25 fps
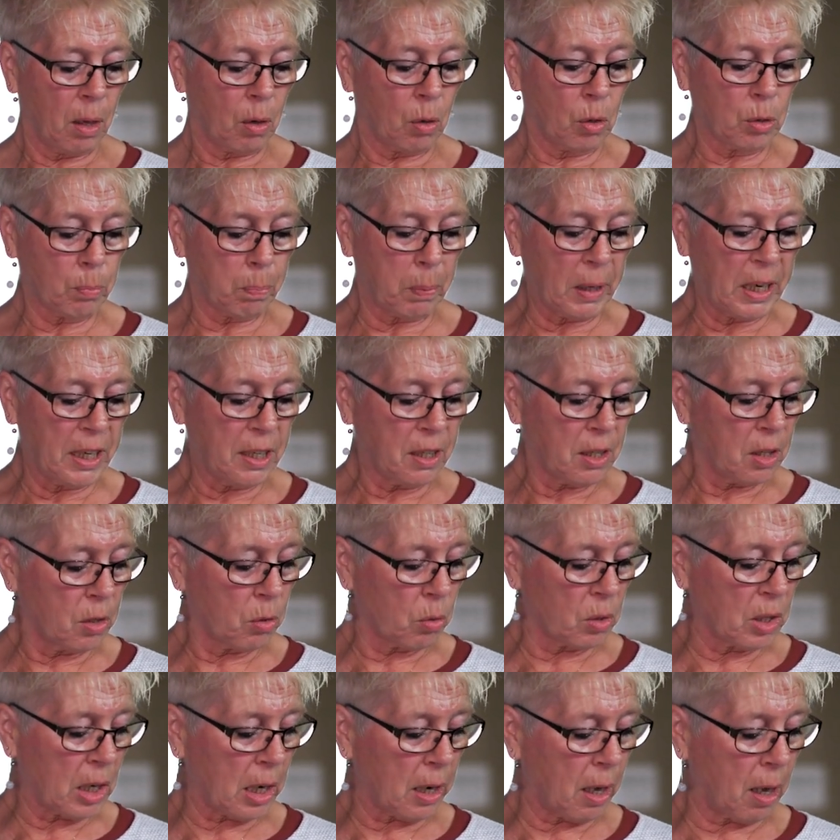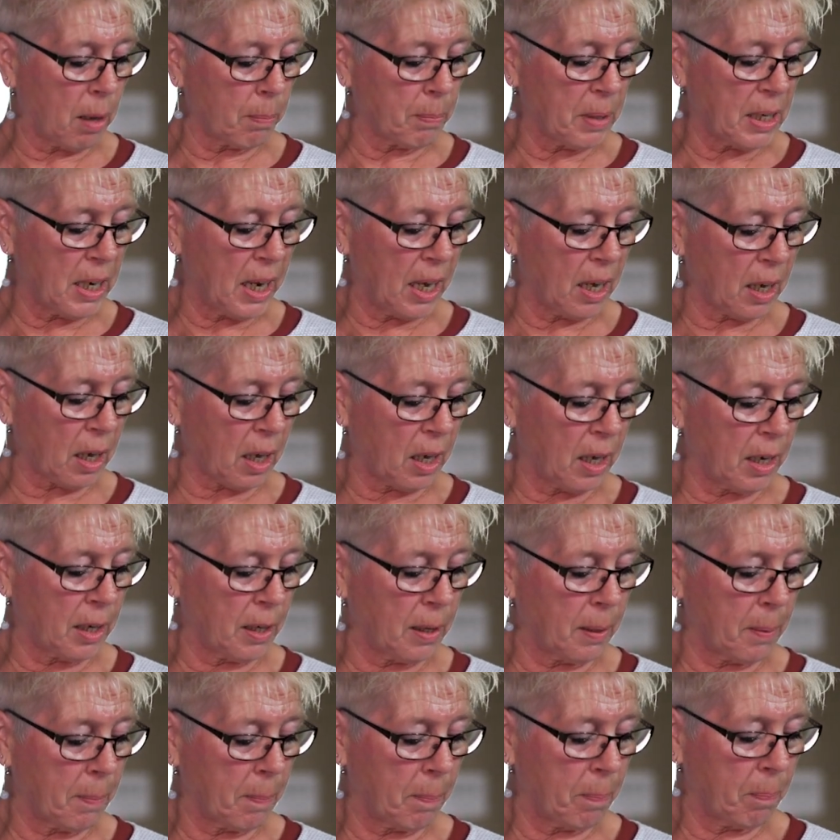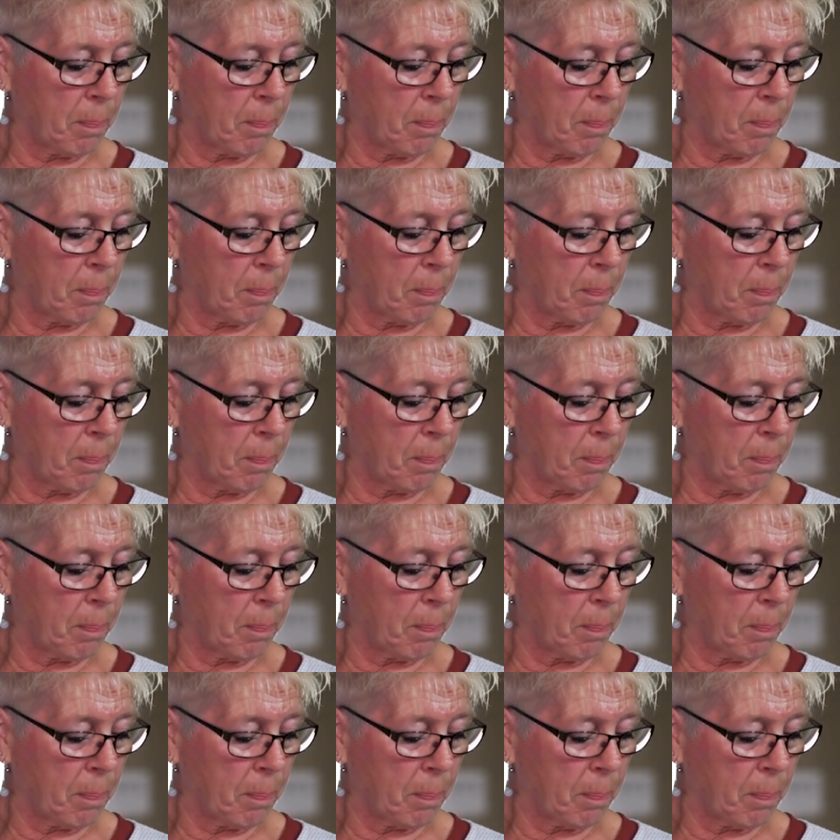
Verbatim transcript: und Blinden und Lahmen herein.